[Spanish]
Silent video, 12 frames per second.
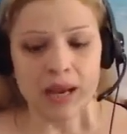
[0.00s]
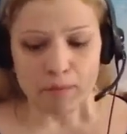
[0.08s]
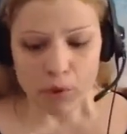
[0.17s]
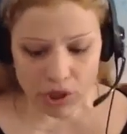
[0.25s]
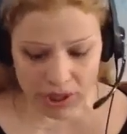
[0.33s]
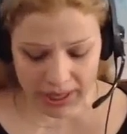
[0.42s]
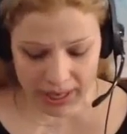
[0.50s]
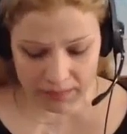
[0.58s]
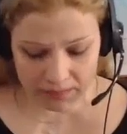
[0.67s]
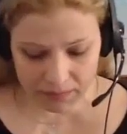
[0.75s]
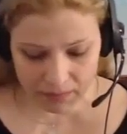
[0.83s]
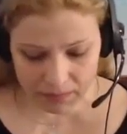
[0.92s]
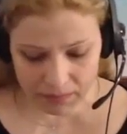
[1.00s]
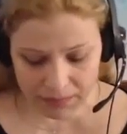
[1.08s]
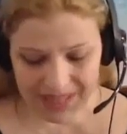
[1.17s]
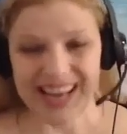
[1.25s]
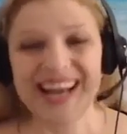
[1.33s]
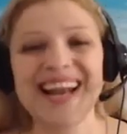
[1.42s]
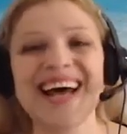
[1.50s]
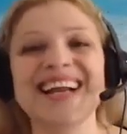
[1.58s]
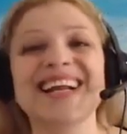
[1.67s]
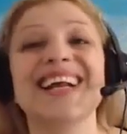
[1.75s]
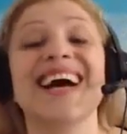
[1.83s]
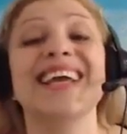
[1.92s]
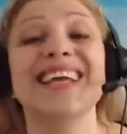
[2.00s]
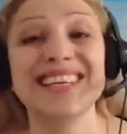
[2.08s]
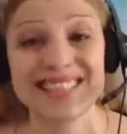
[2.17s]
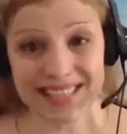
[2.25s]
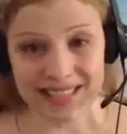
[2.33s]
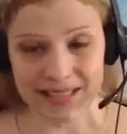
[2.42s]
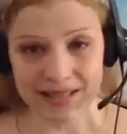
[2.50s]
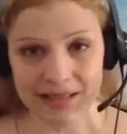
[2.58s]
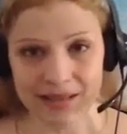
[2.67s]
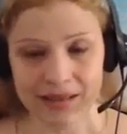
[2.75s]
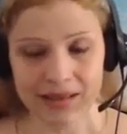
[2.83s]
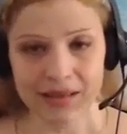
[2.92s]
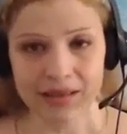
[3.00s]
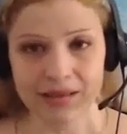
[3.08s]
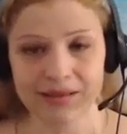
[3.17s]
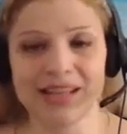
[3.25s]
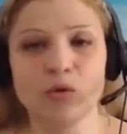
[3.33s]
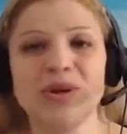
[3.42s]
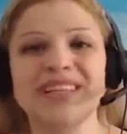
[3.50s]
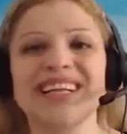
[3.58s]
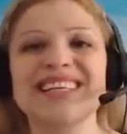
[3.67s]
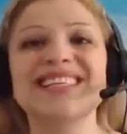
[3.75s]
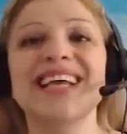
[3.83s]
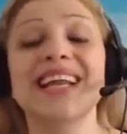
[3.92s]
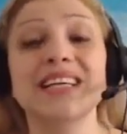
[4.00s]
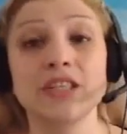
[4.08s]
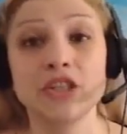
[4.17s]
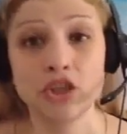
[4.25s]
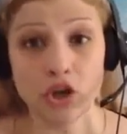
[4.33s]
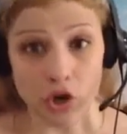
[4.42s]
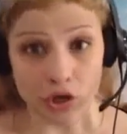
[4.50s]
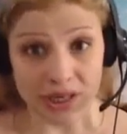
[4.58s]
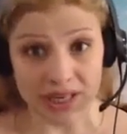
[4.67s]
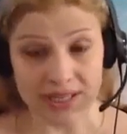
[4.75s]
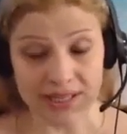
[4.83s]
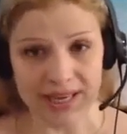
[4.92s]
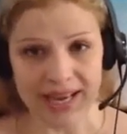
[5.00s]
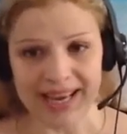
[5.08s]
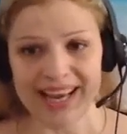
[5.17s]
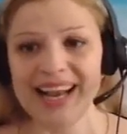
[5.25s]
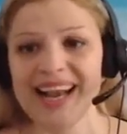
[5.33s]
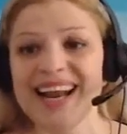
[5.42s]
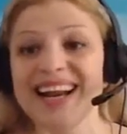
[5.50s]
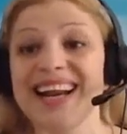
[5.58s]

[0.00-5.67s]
Porque es la raíz de nuestras elecciones, es la